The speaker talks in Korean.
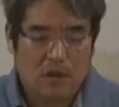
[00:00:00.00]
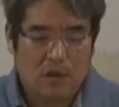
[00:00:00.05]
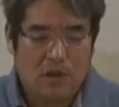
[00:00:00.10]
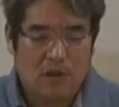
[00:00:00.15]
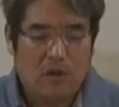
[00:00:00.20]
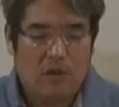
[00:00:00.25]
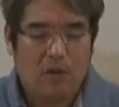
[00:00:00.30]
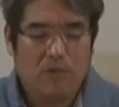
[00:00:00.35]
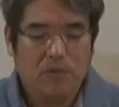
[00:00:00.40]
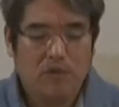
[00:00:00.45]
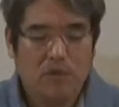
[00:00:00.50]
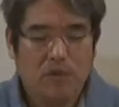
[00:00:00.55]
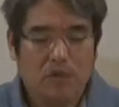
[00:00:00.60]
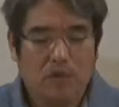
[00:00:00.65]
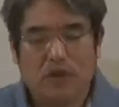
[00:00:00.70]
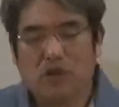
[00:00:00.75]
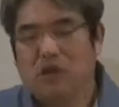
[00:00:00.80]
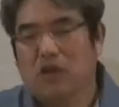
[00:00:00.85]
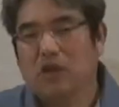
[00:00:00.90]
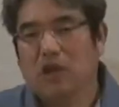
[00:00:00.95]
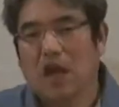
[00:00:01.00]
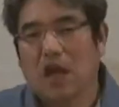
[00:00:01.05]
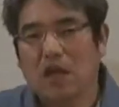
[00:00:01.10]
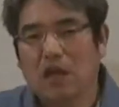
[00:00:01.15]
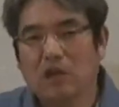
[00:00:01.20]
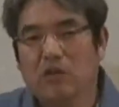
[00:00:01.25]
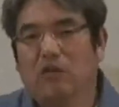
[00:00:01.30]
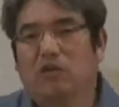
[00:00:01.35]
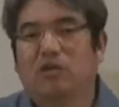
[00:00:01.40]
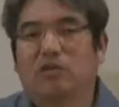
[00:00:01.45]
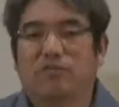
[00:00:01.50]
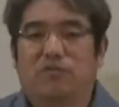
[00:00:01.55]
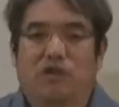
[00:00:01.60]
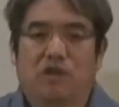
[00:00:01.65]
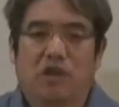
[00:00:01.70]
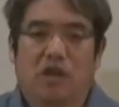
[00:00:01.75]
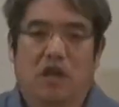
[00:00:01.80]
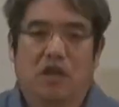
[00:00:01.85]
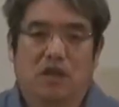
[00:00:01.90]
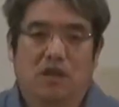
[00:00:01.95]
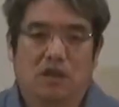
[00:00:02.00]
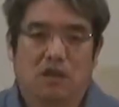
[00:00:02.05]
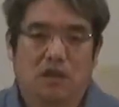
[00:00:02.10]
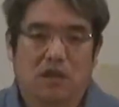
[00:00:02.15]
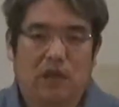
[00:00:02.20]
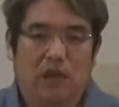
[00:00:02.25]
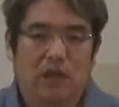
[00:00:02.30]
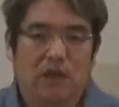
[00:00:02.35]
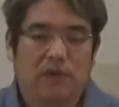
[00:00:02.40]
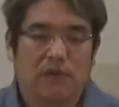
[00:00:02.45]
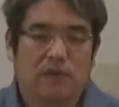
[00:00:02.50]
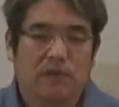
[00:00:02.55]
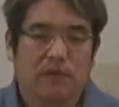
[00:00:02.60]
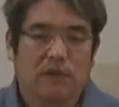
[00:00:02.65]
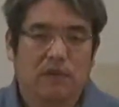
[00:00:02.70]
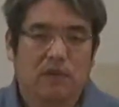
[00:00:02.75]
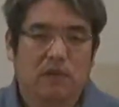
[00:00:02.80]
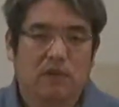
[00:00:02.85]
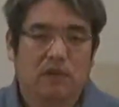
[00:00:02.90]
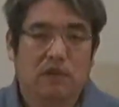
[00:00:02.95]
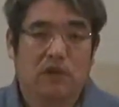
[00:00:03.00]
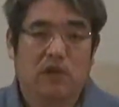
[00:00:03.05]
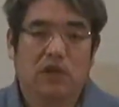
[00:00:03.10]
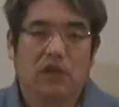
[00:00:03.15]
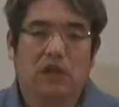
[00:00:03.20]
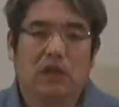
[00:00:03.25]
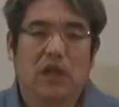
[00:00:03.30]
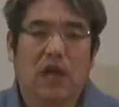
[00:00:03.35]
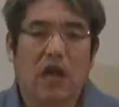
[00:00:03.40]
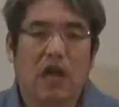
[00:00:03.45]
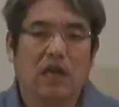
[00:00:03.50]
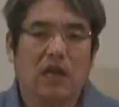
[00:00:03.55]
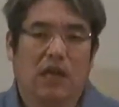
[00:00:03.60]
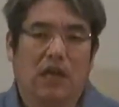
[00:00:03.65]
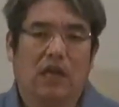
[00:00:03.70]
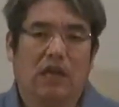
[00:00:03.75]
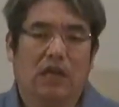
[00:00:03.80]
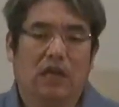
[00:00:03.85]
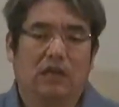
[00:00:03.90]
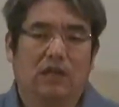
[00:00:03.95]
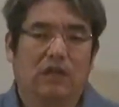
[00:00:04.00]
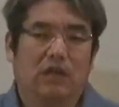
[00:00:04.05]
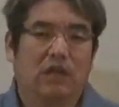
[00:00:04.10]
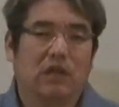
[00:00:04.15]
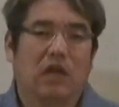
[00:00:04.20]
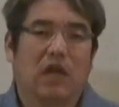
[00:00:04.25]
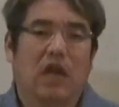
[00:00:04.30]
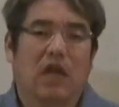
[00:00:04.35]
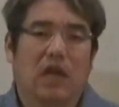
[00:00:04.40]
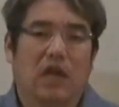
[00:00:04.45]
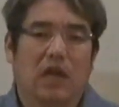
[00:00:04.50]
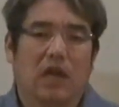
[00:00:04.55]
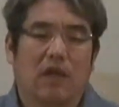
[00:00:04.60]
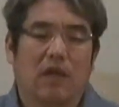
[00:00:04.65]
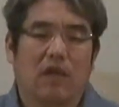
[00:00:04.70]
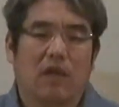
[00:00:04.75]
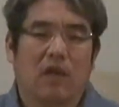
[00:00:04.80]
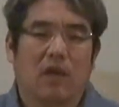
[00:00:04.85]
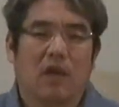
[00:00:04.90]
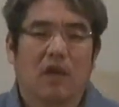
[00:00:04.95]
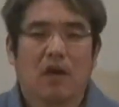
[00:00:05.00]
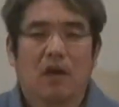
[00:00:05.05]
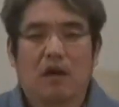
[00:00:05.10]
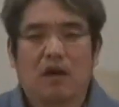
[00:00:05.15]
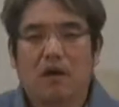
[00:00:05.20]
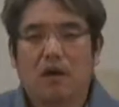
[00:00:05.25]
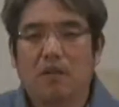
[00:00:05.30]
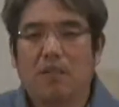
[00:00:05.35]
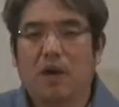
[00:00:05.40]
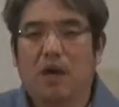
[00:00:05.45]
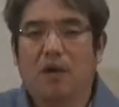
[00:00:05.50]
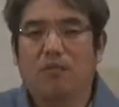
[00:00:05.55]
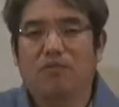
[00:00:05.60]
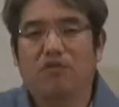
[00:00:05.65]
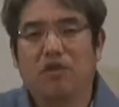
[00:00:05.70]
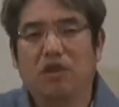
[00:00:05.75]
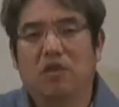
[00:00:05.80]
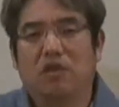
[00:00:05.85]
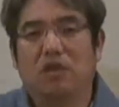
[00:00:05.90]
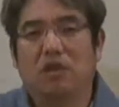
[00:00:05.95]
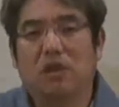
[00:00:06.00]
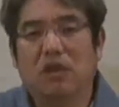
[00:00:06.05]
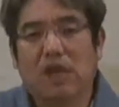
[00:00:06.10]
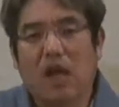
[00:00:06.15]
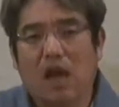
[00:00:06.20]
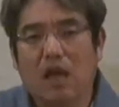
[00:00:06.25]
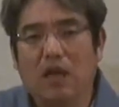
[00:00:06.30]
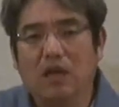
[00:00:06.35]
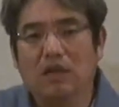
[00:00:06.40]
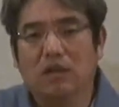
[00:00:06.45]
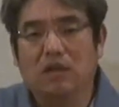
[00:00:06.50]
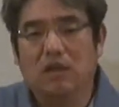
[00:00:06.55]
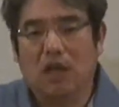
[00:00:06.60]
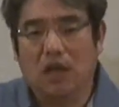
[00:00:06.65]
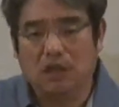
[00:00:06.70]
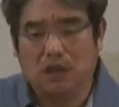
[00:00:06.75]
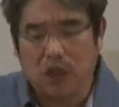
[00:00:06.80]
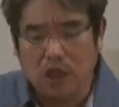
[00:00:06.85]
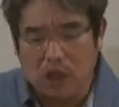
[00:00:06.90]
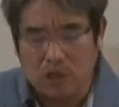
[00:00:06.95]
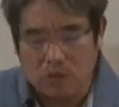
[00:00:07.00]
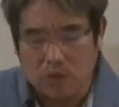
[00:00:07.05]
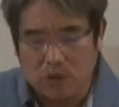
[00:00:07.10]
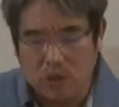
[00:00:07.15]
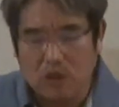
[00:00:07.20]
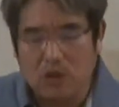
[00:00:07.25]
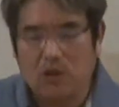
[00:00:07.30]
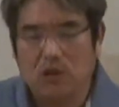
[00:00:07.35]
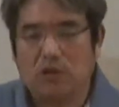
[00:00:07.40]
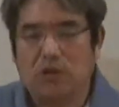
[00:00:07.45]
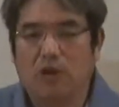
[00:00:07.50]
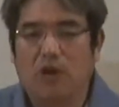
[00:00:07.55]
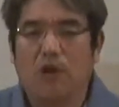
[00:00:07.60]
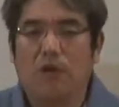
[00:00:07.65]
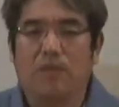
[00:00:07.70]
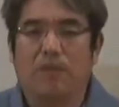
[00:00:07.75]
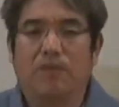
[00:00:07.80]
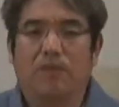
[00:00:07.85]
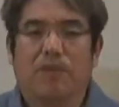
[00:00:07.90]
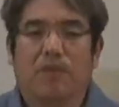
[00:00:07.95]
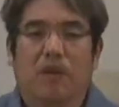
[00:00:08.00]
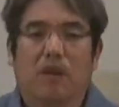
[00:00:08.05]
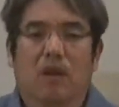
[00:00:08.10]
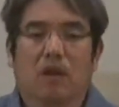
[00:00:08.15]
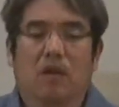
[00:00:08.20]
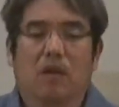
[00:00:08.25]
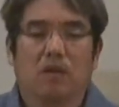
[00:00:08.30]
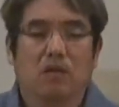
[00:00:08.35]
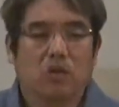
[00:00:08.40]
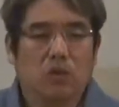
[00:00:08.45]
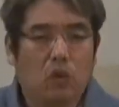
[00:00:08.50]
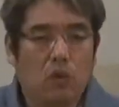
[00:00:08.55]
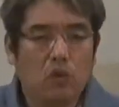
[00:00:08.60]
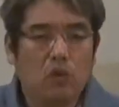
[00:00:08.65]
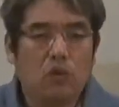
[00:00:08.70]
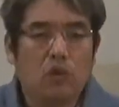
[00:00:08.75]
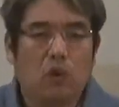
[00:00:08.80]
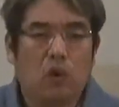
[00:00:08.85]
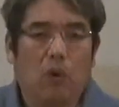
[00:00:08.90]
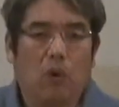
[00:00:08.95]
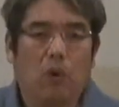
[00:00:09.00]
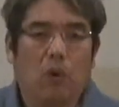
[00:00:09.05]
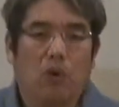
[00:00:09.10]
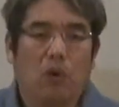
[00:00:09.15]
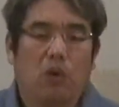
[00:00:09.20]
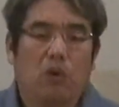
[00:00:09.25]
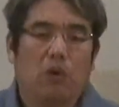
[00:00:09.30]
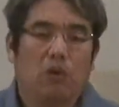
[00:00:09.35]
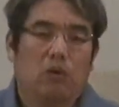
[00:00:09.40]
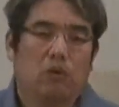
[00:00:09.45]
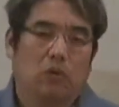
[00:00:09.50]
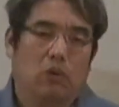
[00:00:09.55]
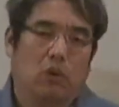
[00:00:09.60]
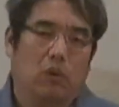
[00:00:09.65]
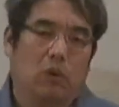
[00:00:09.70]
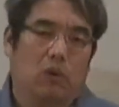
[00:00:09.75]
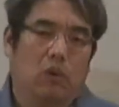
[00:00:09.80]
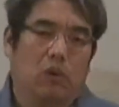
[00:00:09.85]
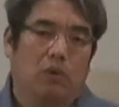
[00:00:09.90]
여러분, 적당히 욕심 부리라는 뜻이에요. 적당히, 적당히. 컵에 물이 적당히 있어야 즐길 수 있는 것처럼 돈도 또